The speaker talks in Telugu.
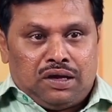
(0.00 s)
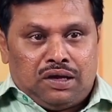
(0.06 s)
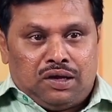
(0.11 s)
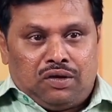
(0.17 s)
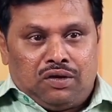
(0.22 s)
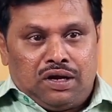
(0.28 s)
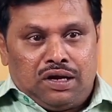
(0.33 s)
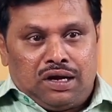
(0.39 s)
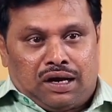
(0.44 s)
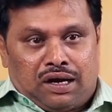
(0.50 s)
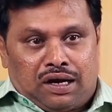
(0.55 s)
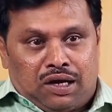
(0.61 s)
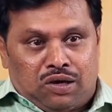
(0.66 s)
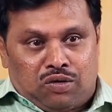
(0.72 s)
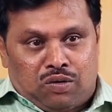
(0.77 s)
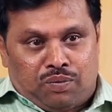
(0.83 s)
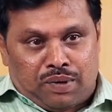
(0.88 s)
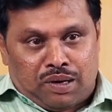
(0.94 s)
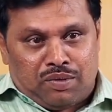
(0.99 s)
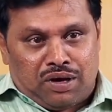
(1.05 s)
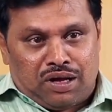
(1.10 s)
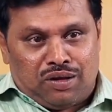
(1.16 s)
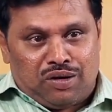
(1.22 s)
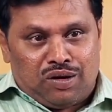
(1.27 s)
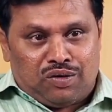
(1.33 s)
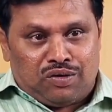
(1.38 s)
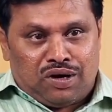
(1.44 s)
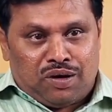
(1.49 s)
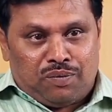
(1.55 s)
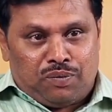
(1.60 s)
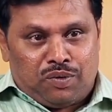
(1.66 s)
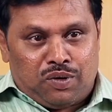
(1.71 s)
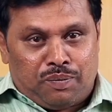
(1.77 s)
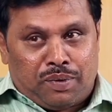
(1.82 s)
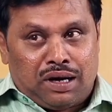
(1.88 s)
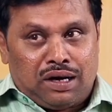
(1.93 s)
హీరోయిన్ అక్కడ ఏదో ప్రమాదంలో
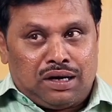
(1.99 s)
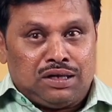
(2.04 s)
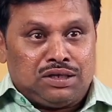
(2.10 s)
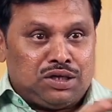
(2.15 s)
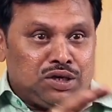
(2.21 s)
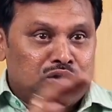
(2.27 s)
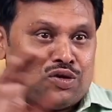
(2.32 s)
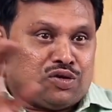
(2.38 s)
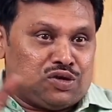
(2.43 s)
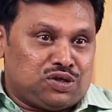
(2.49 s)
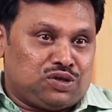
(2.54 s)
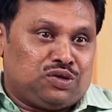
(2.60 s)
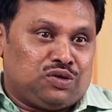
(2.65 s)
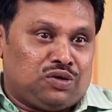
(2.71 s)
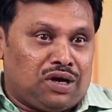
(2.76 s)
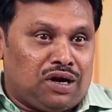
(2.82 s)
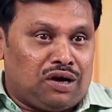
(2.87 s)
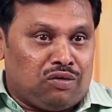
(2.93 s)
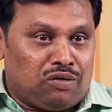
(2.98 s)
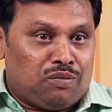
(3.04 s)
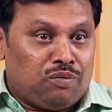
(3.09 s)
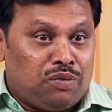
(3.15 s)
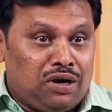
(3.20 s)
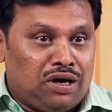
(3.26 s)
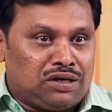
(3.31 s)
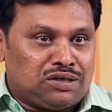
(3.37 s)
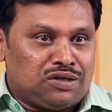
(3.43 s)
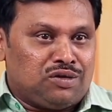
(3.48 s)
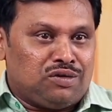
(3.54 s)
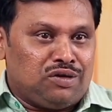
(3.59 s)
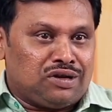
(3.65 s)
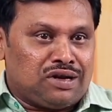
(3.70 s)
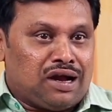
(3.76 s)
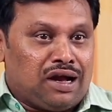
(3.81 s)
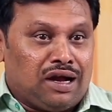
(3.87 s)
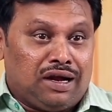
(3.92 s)
ఉన్నప్పుడు పక్క నుంచి హీరో వస్తున్నాడు ఒక బుల్లెట్
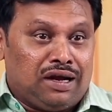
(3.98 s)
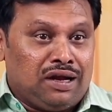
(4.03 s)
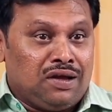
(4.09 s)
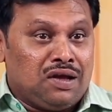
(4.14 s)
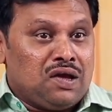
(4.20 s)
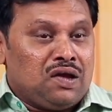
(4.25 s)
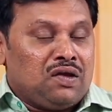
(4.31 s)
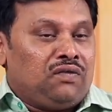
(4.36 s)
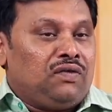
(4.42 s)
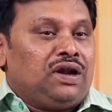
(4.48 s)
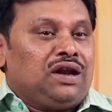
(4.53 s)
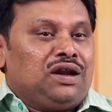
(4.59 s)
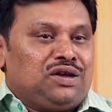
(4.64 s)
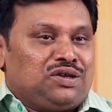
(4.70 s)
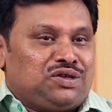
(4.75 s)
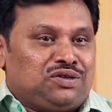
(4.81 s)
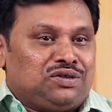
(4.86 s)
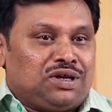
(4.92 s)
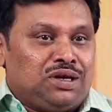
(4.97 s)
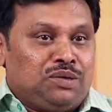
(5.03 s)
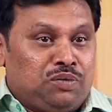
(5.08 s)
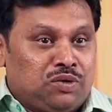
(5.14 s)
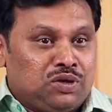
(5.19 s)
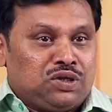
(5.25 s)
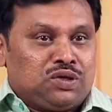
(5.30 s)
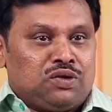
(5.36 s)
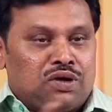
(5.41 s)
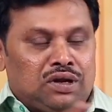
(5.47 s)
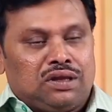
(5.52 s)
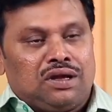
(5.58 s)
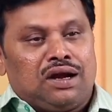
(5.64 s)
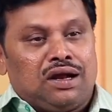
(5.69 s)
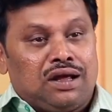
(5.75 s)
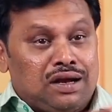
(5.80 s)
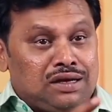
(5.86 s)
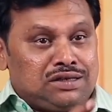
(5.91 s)
సౌండ్లు రాగానే విలలేస్తుంటాడు ఇప్పుడు వచ్చి
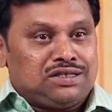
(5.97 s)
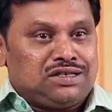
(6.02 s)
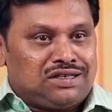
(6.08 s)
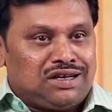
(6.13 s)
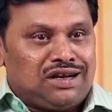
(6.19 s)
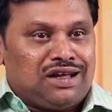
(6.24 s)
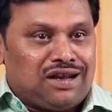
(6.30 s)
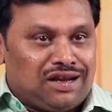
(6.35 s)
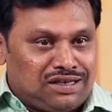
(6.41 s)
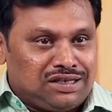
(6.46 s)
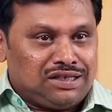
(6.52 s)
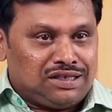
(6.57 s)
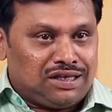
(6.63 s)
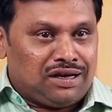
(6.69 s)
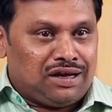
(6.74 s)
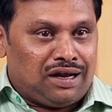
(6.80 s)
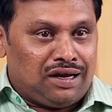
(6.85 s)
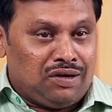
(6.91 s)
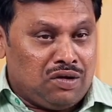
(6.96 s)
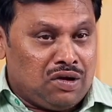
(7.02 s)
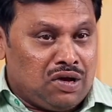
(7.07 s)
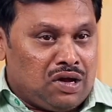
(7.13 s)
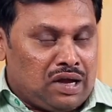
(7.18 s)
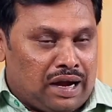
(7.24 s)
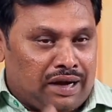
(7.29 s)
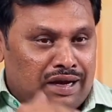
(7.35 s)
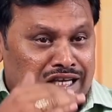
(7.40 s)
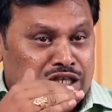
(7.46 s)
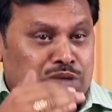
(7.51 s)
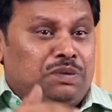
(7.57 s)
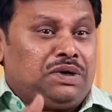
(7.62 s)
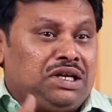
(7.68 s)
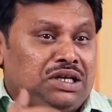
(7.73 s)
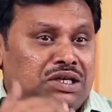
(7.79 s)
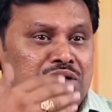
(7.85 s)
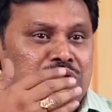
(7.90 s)
కొడతాడా రక్షిస్తాడా రక్షించాడా అని అంటే
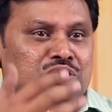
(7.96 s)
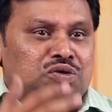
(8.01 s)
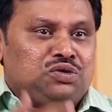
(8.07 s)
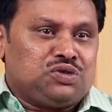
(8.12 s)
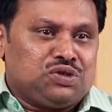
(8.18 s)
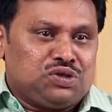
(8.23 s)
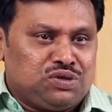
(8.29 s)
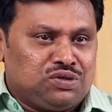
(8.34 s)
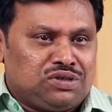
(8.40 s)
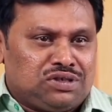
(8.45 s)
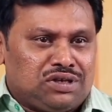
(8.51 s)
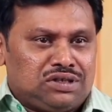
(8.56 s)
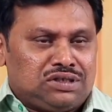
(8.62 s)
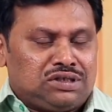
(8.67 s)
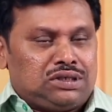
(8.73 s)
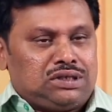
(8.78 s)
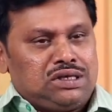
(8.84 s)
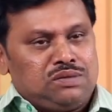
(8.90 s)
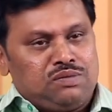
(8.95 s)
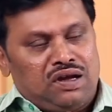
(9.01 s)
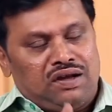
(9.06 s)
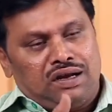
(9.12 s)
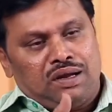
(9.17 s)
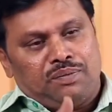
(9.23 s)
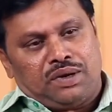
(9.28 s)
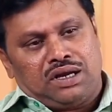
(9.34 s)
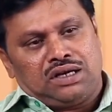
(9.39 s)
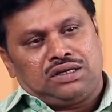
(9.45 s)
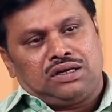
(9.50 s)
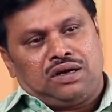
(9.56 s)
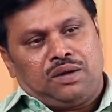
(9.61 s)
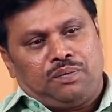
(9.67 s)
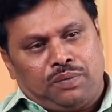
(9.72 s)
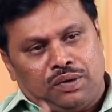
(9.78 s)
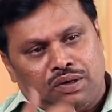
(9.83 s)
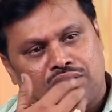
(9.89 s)
ఎక్స్పెక్టేషన్తో చూస్తుంటాడు సినిమా వెళ్ళే
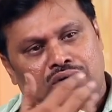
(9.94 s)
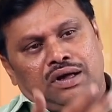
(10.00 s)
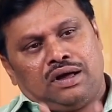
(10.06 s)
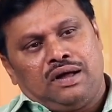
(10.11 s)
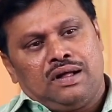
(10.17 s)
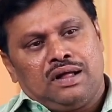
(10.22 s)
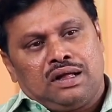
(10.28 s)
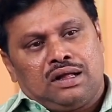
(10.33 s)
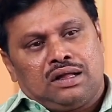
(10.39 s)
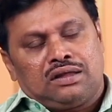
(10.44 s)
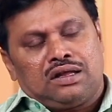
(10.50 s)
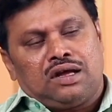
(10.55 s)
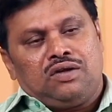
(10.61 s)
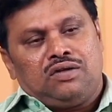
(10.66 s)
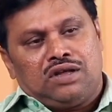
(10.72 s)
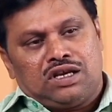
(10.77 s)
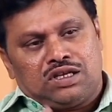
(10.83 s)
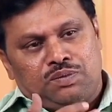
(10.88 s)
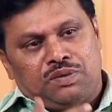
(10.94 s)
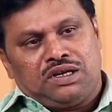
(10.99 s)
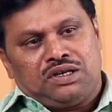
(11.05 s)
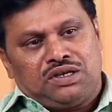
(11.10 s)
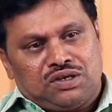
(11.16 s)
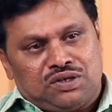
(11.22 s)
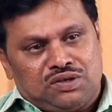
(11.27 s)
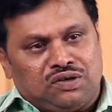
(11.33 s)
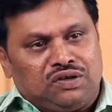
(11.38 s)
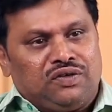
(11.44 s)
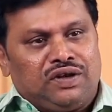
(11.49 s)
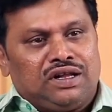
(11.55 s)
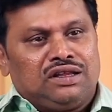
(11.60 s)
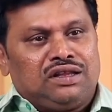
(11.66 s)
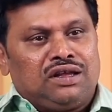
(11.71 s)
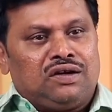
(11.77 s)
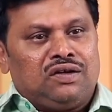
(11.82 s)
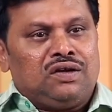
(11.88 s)
ప్రేక్షకుడు ఎప్పుడు కూడా తను ఇది ఎక్స్పెక్ట్ చేసుకుంటూ
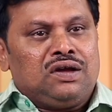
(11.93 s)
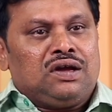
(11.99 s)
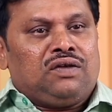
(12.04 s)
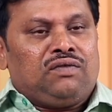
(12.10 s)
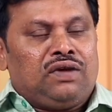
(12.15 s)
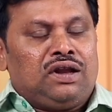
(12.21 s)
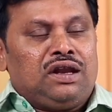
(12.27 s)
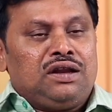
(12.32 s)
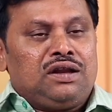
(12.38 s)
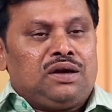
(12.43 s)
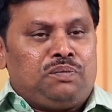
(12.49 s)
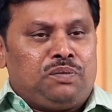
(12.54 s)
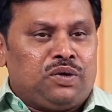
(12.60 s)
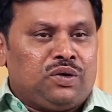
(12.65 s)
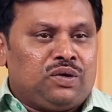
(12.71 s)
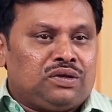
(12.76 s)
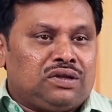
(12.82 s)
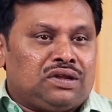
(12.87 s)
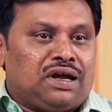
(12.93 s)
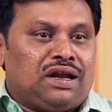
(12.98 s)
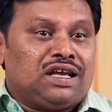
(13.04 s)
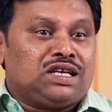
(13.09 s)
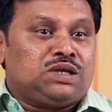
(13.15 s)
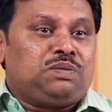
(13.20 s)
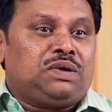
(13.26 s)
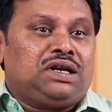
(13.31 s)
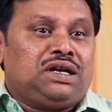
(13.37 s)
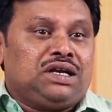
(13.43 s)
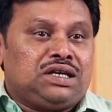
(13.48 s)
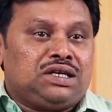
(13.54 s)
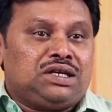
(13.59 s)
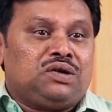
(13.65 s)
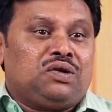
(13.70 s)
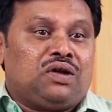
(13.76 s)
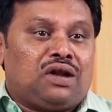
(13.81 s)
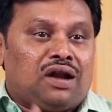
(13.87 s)
వెళ్తాడు వెళ్ళినప్పుడు తన
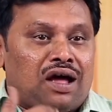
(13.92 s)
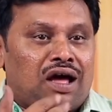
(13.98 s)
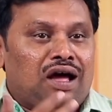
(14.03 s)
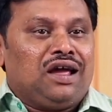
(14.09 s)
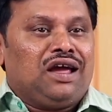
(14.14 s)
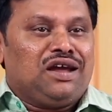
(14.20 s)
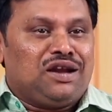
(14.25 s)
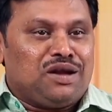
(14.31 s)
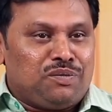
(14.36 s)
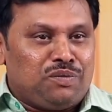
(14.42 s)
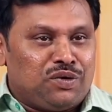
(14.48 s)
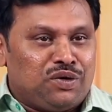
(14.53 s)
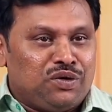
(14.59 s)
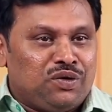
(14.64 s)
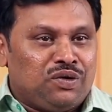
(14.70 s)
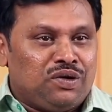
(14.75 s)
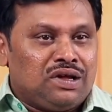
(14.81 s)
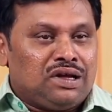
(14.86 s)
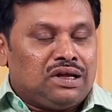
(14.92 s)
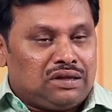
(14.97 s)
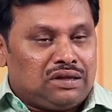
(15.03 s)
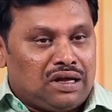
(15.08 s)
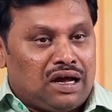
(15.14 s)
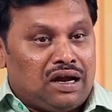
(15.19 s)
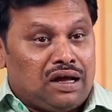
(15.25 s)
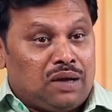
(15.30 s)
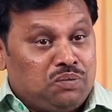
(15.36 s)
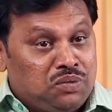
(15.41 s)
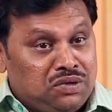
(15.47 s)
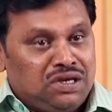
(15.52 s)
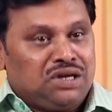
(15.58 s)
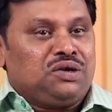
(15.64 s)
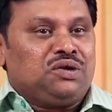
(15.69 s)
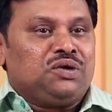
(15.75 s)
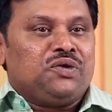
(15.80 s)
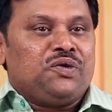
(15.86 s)
ఎక్స్పెక్టేషన్ రాంగ్ అయినప్పుడు తాను
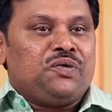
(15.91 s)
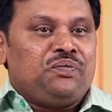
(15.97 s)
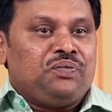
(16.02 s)
అప్సెట్